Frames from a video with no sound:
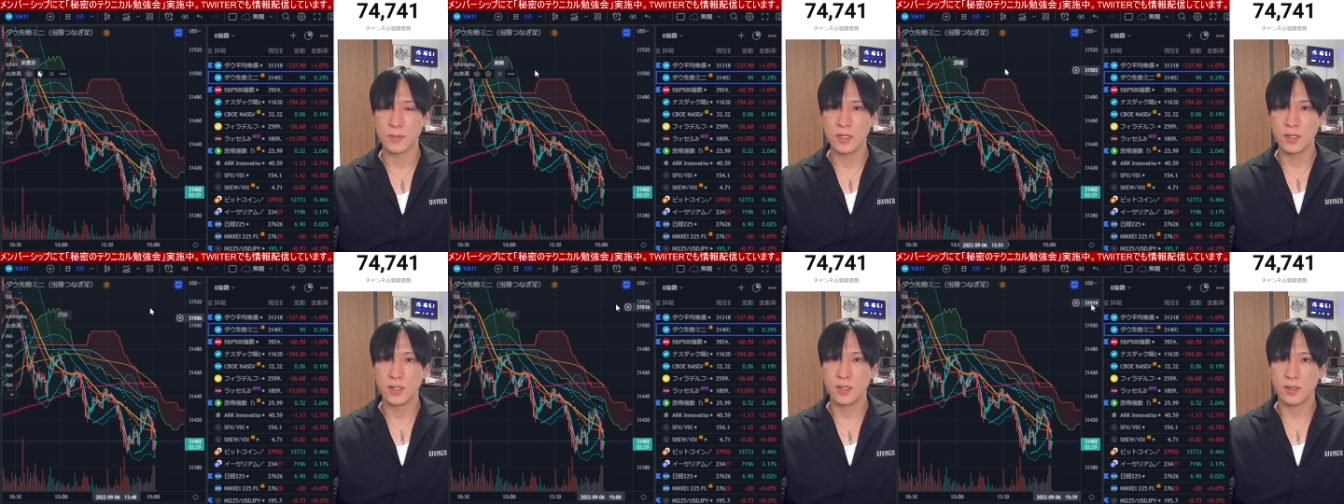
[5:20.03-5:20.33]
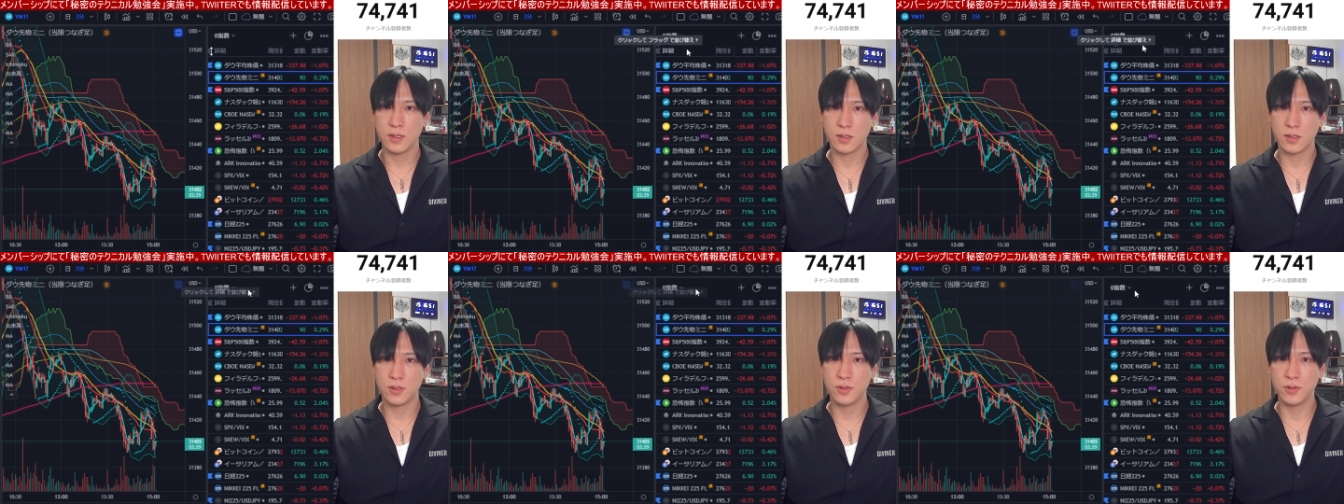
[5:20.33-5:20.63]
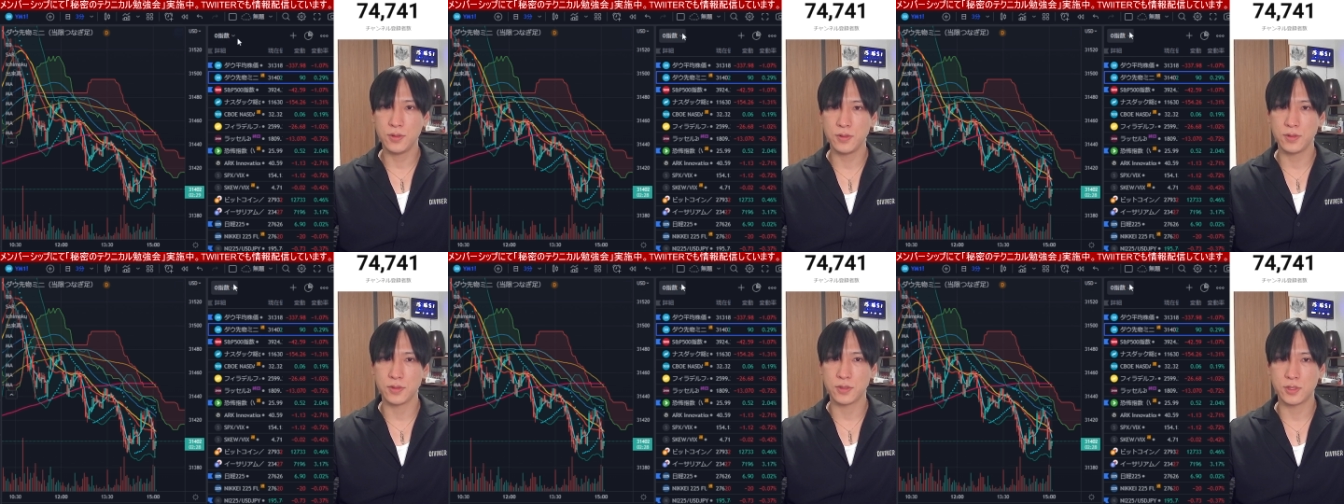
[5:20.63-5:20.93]
で、今日
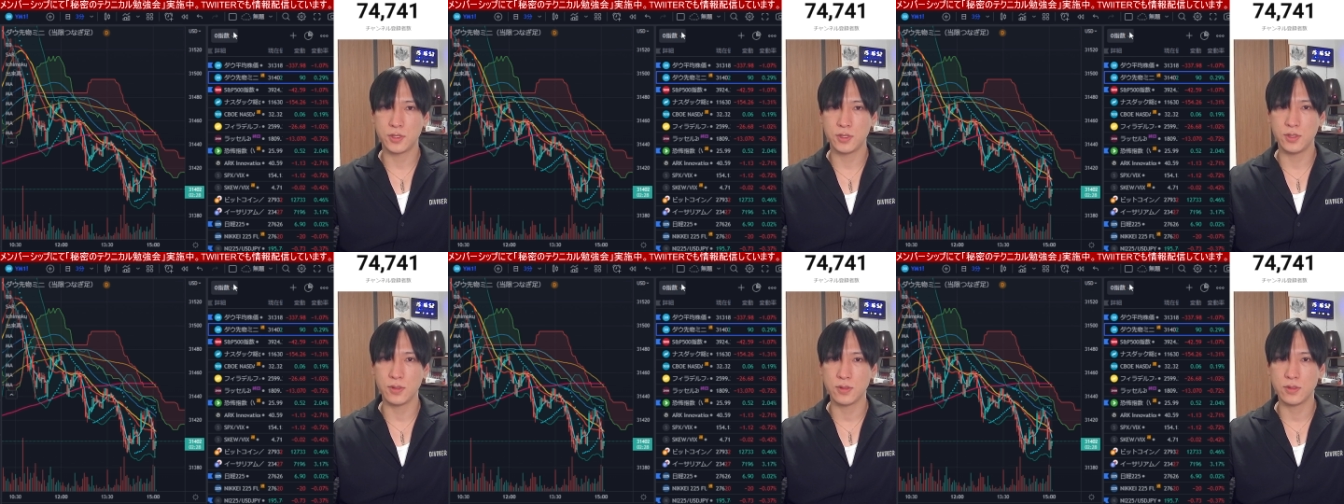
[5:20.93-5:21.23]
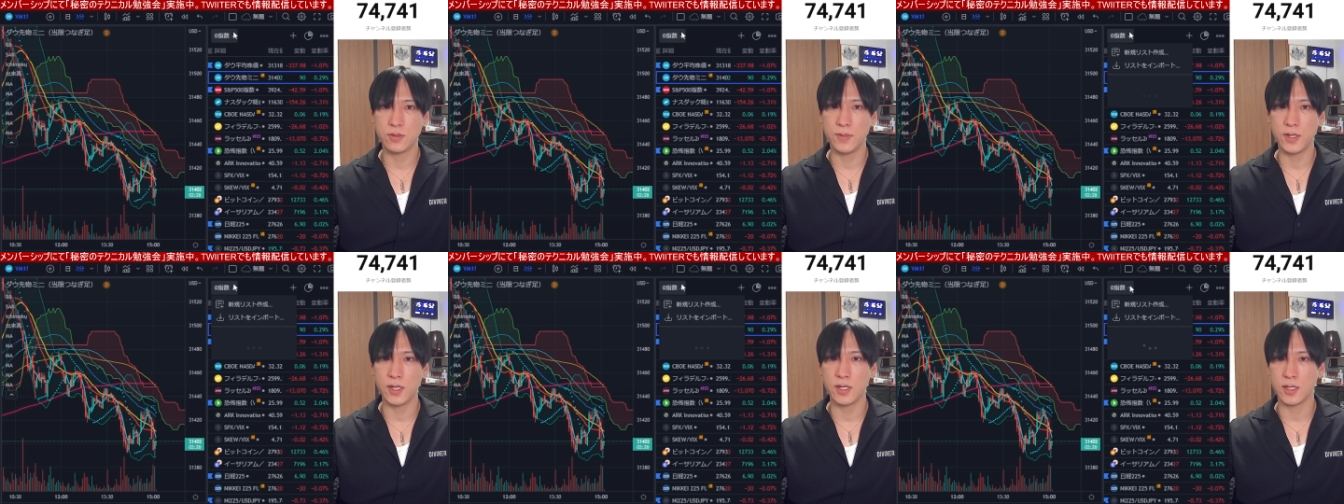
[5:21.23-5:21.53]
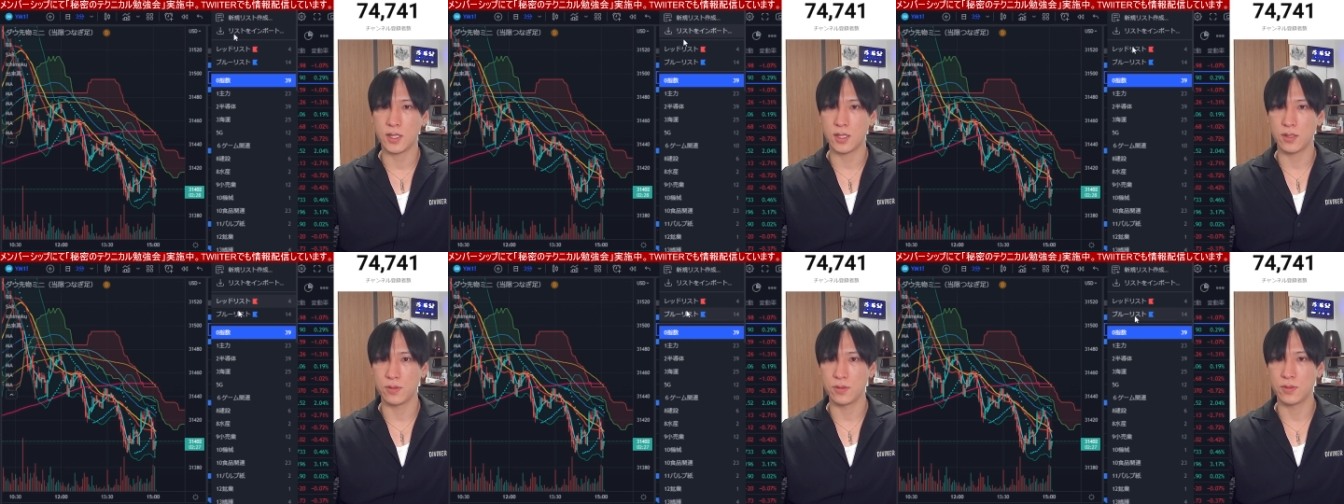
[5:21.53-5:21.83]
の主力銘
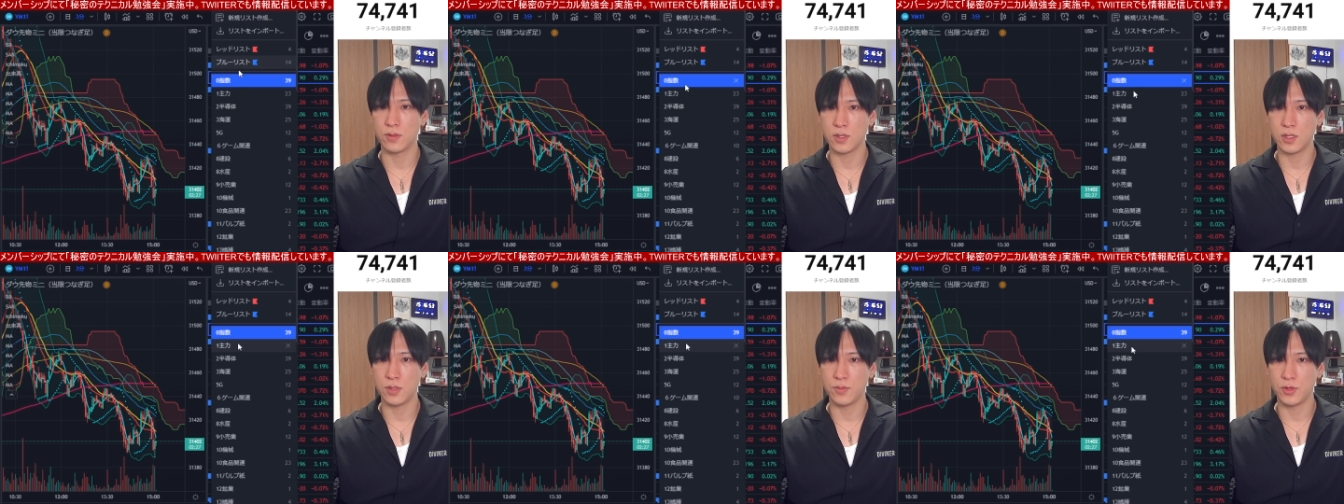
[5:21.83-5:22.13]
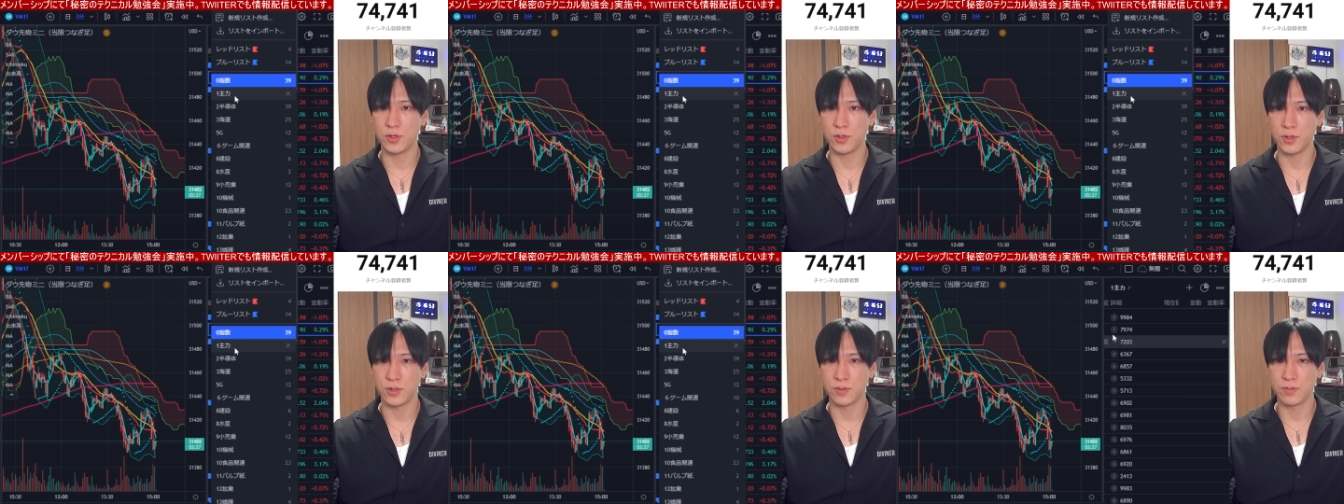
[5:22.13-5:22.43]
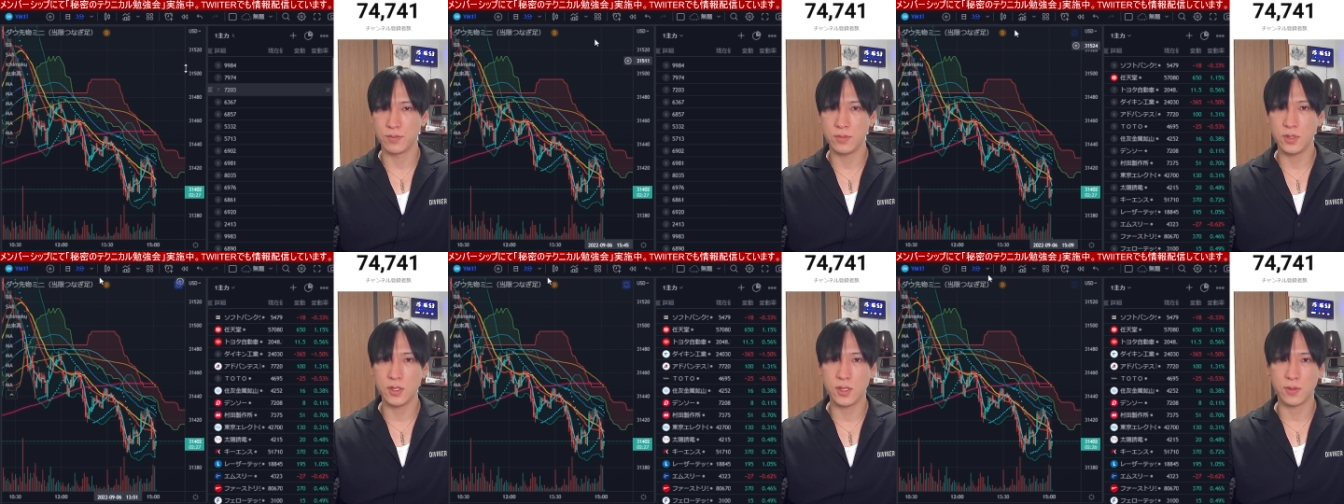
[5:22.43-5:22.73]
柄の動きも
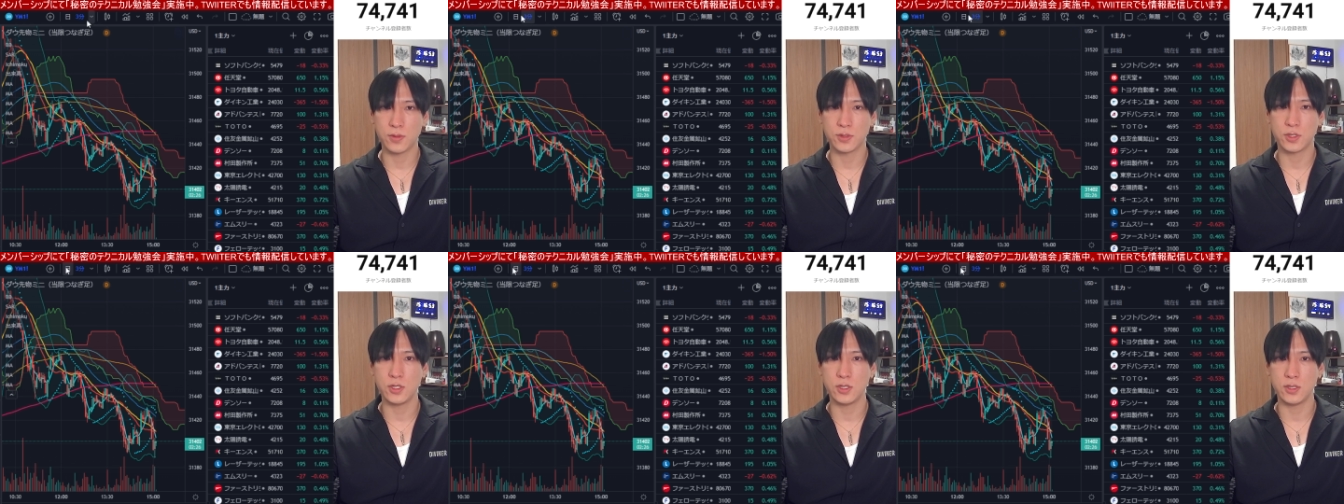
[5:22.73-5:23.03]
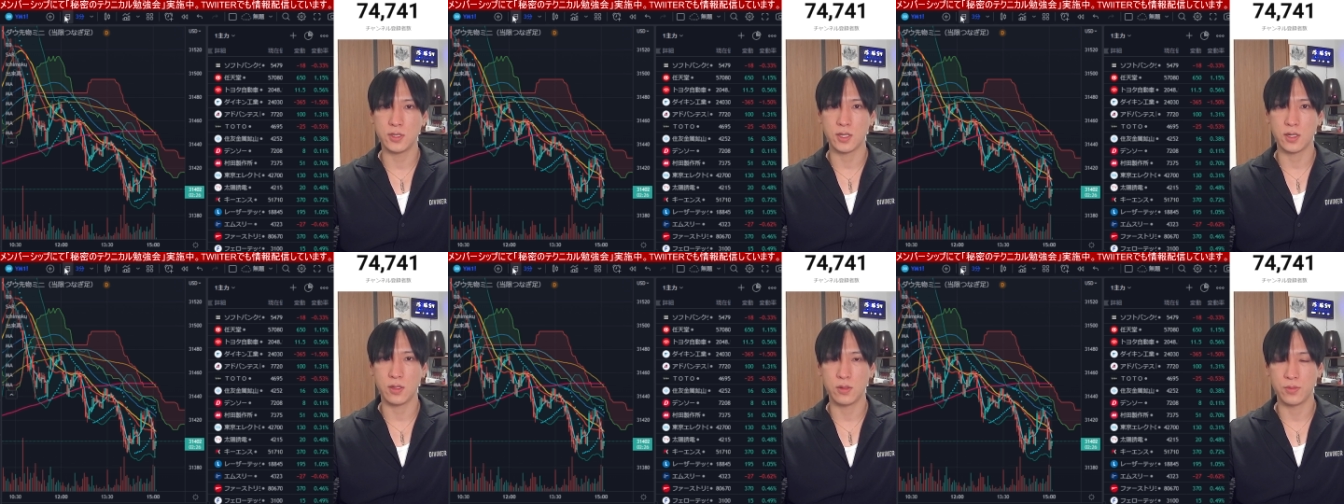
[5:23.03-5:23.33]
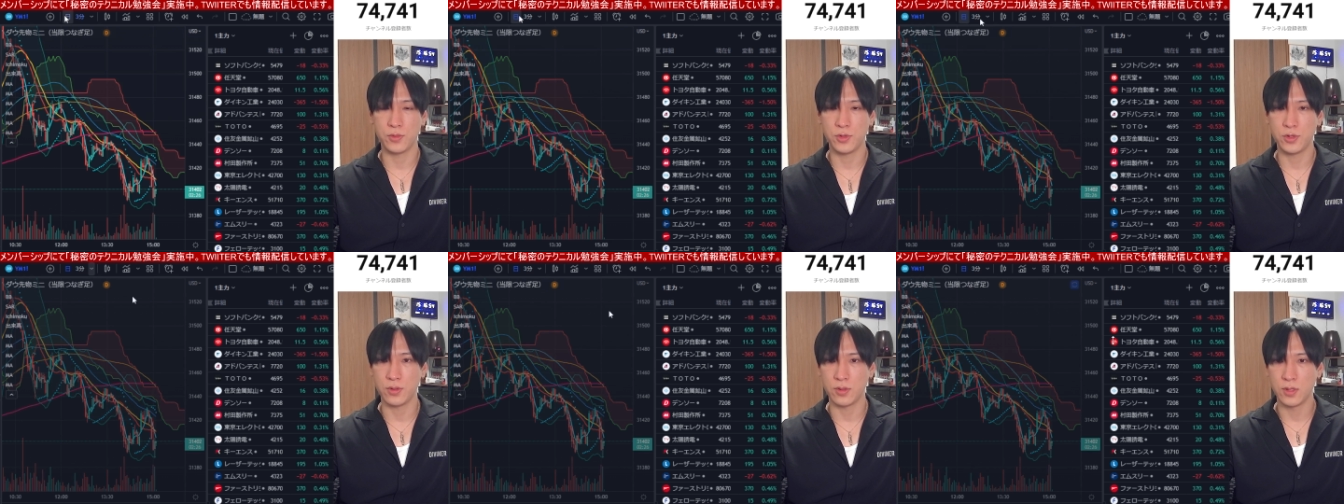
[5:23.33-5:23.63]
見てほしいんだけど
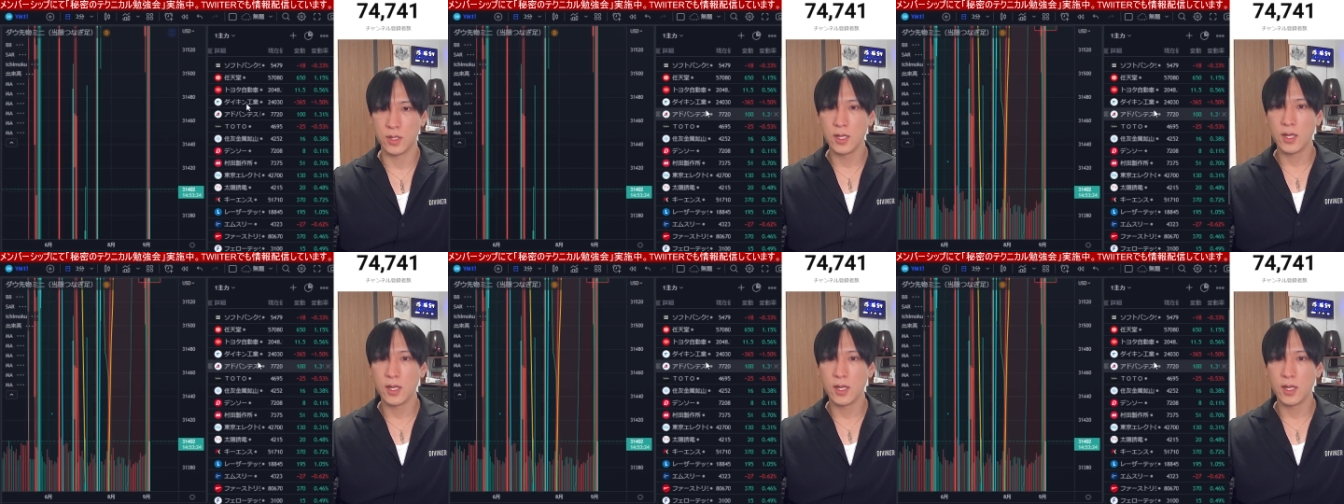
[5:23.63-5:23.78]
も、